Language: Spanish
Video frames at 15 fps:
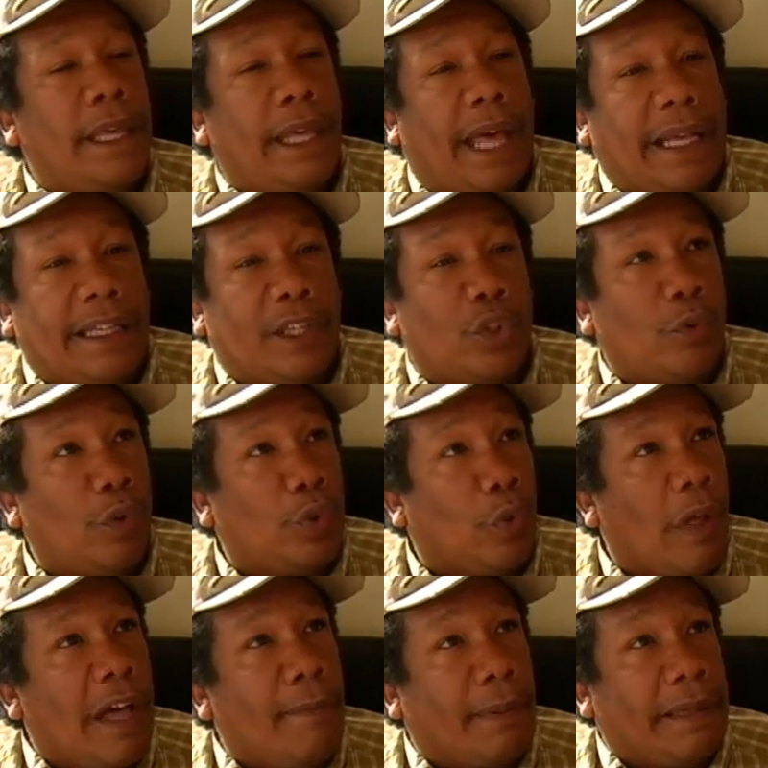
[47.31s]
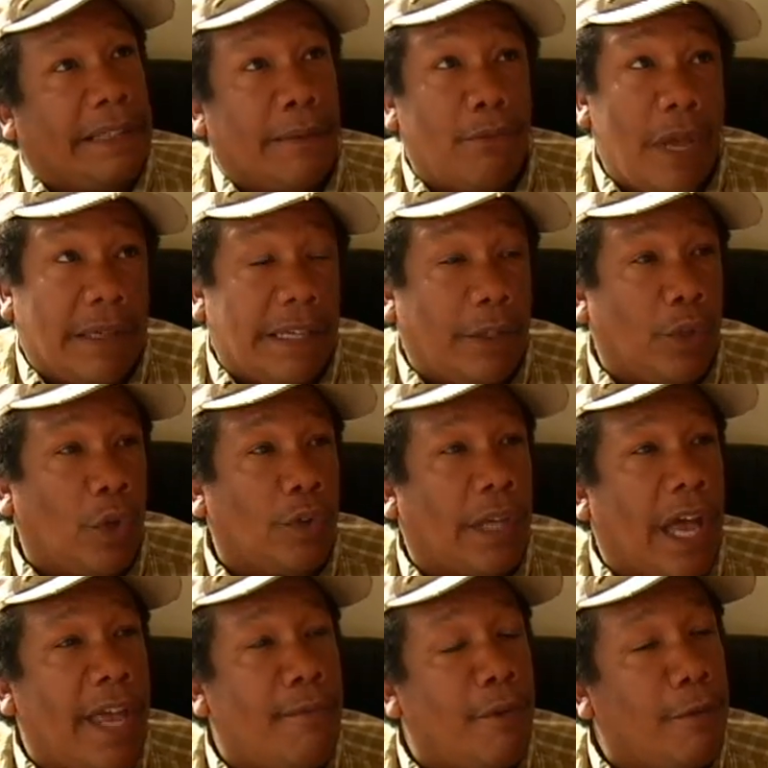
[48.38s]
que ayer tuvo su rueda de prensa muy
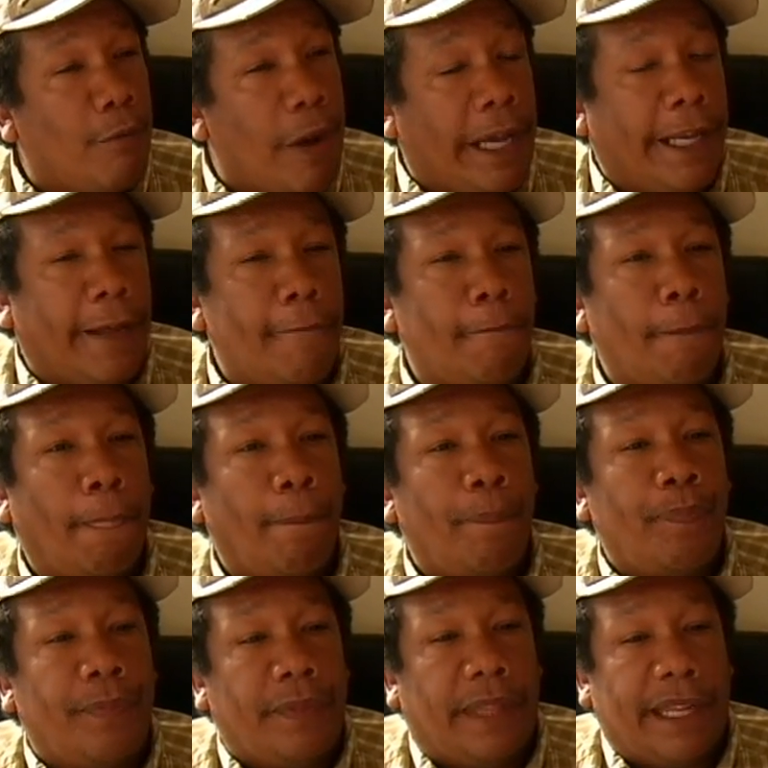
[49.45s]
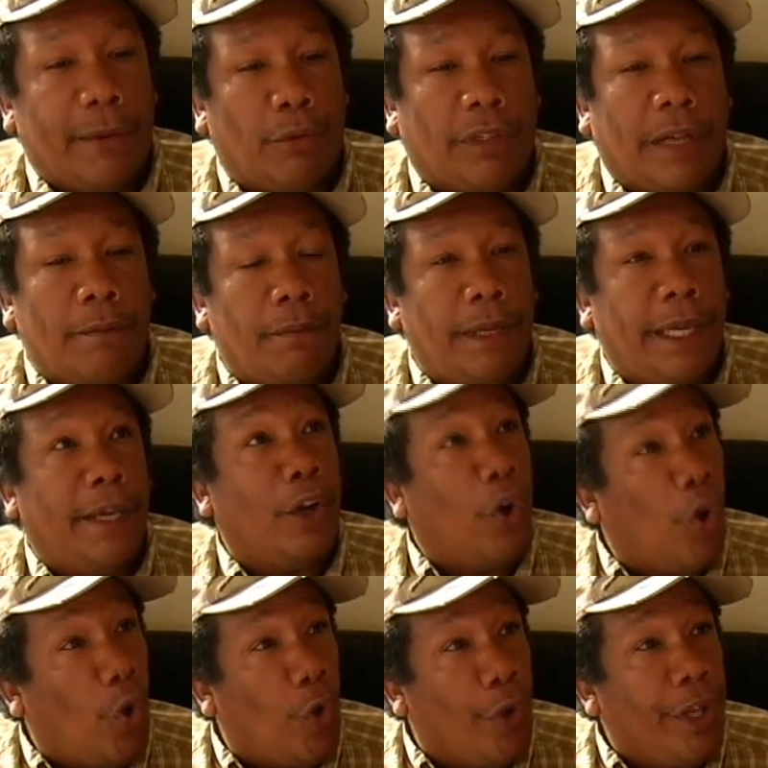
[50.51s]
exitosa y muy buena. Tenemos también
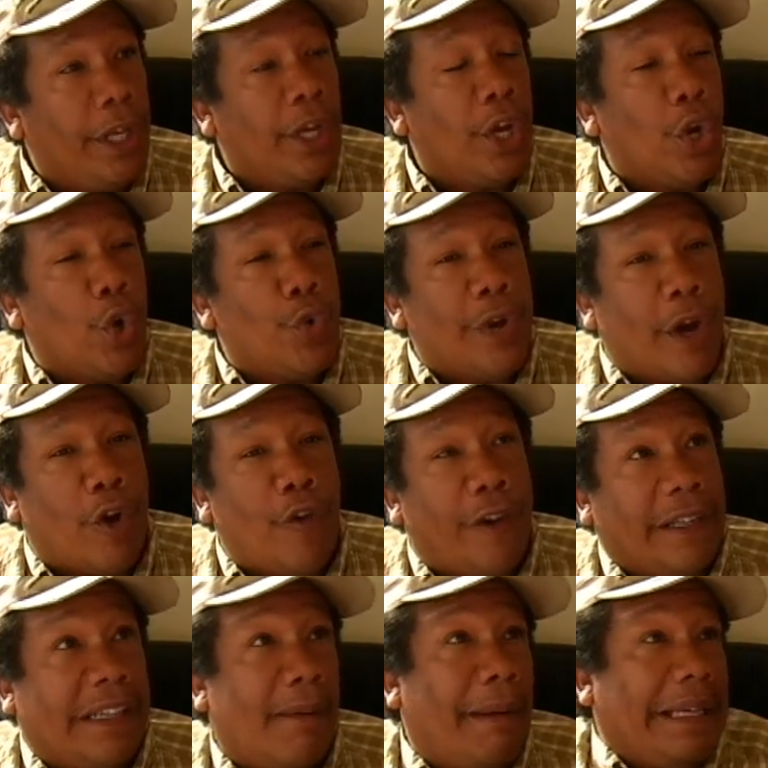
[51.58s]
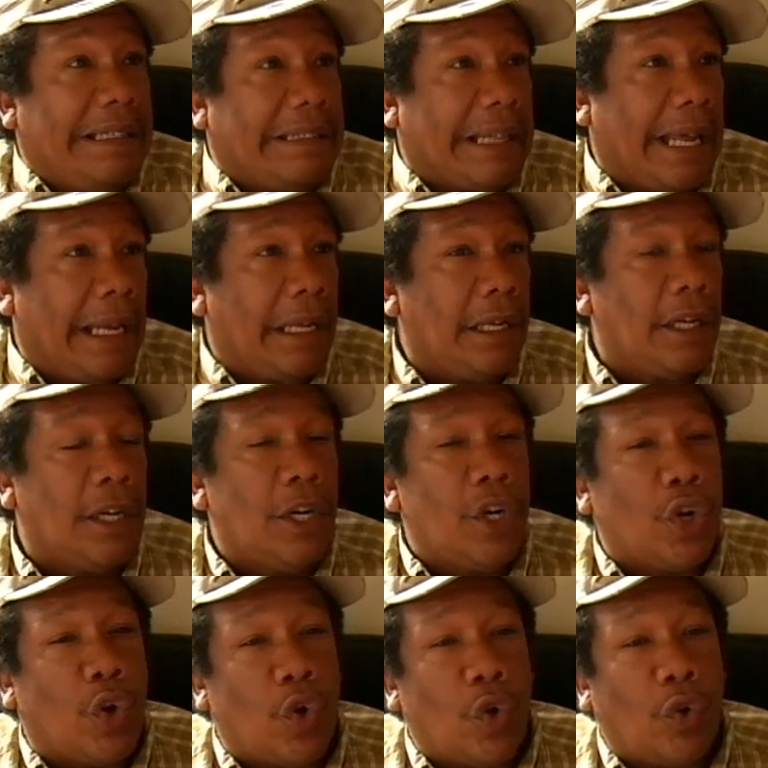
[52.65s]
hoy una conferencia magistral
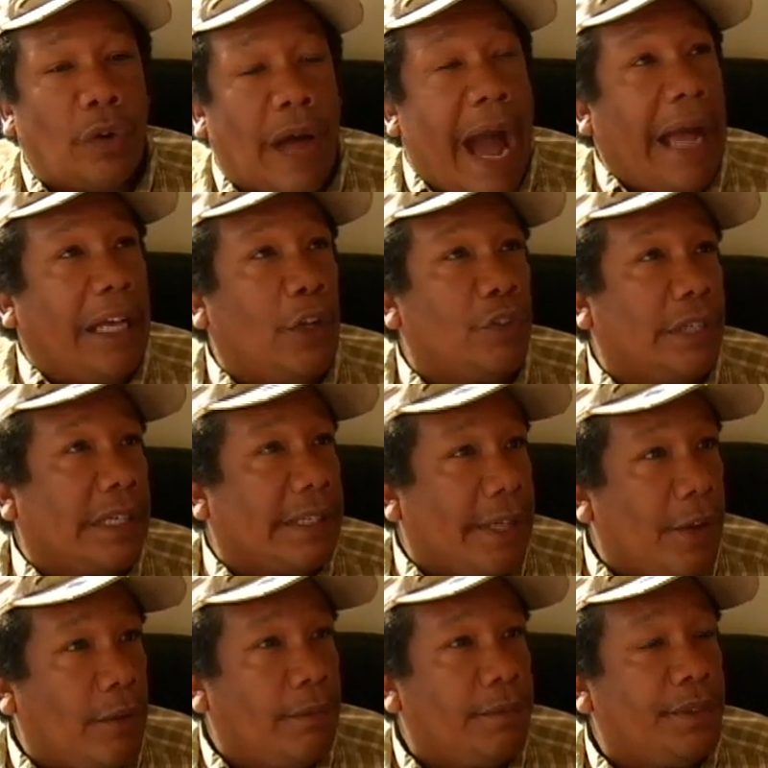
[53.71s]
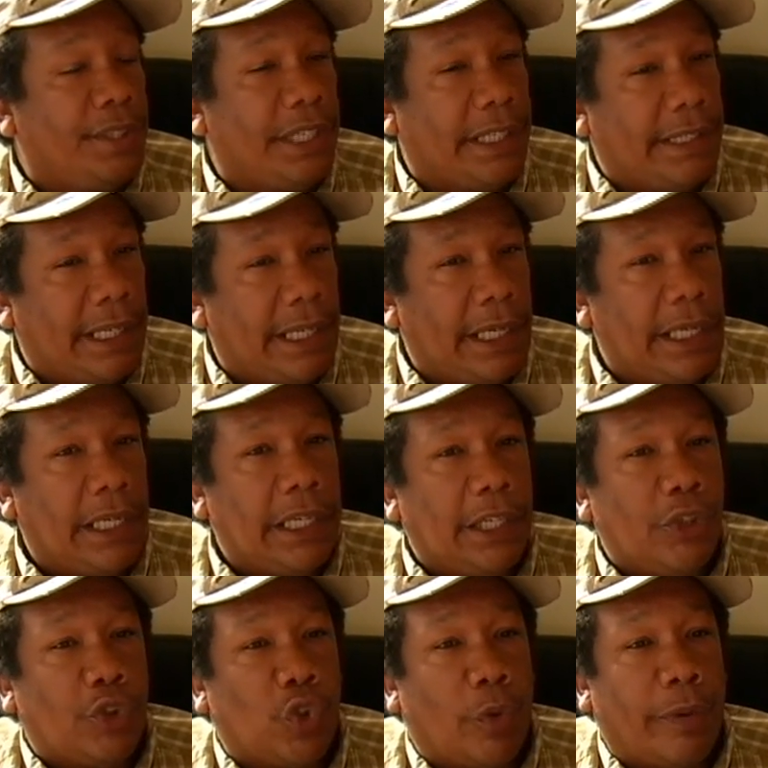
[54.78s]
con Ángel Concepción, Yeye,
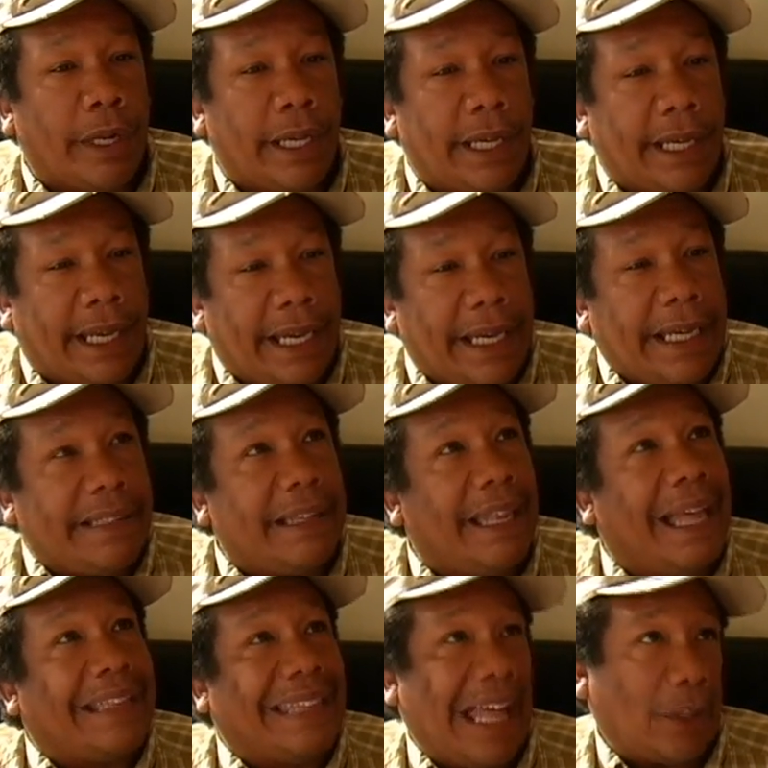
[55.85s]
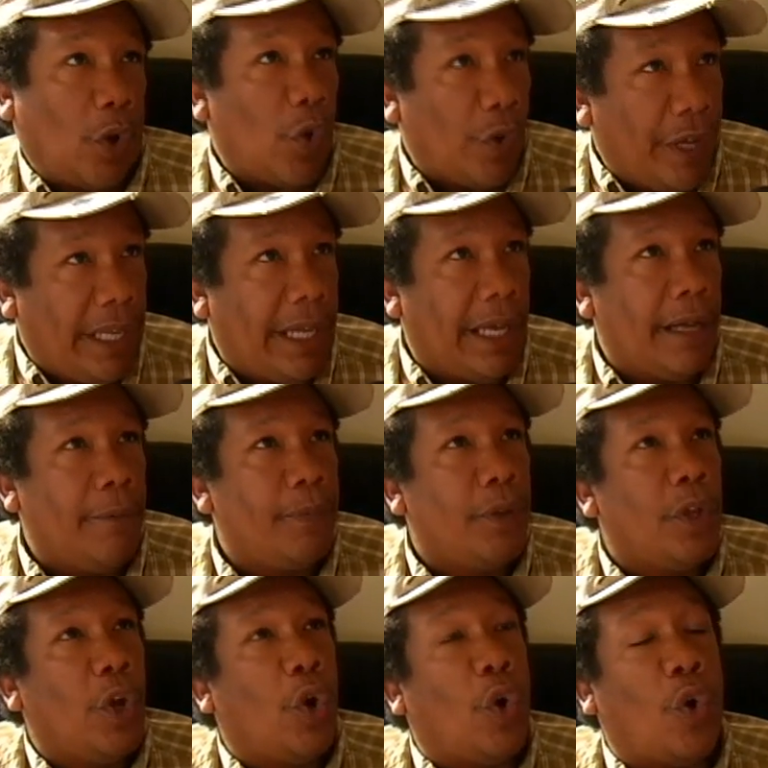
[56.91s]
sobre qué es la teatrología
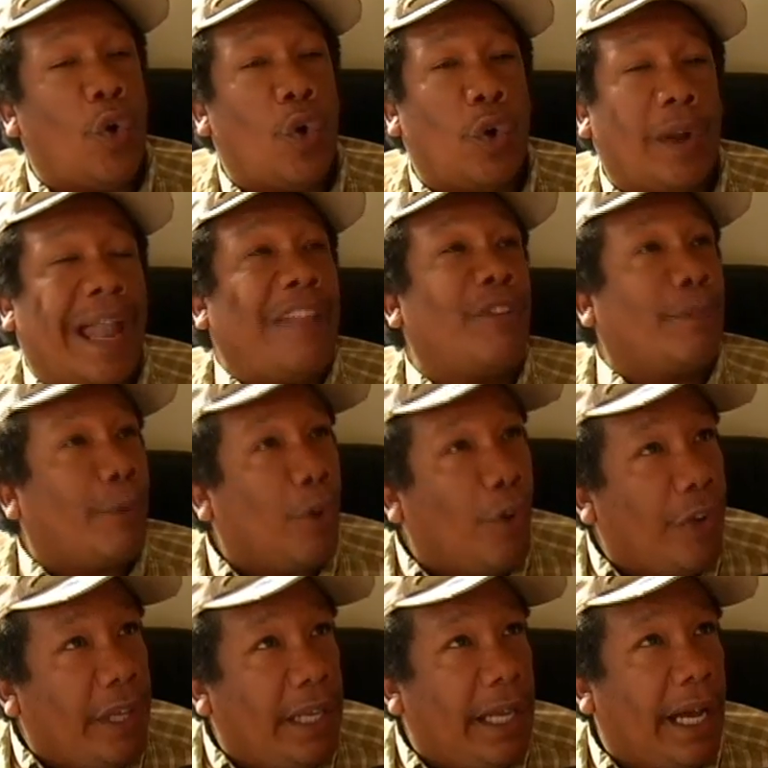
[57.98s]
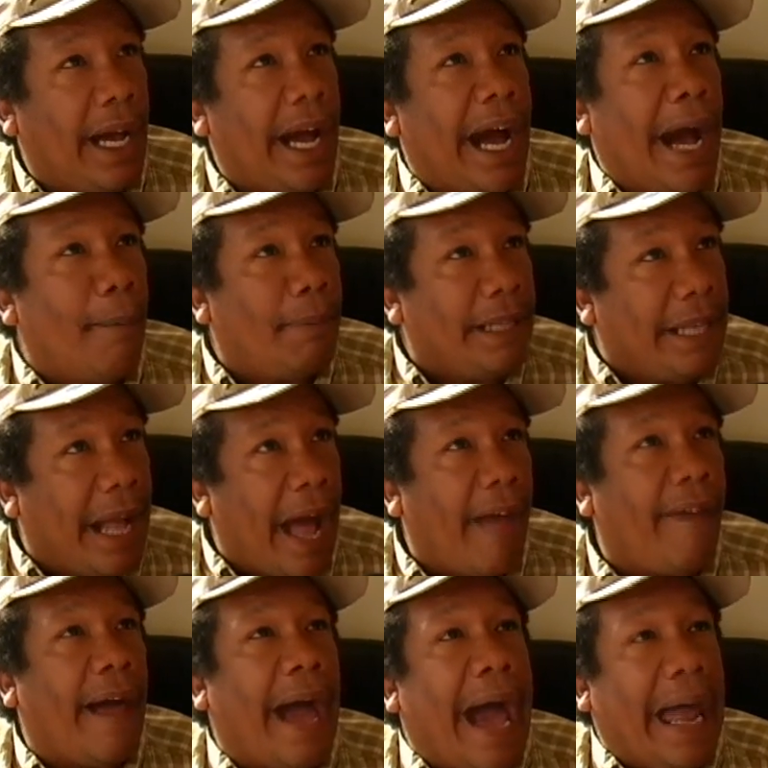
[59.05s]
o la antropología
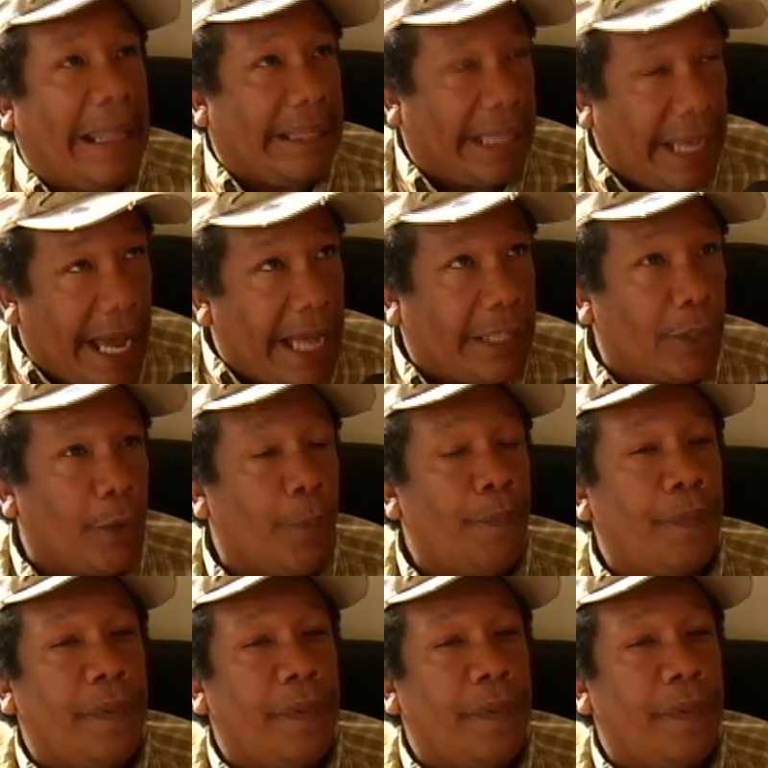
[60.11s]
aplicada al teatro.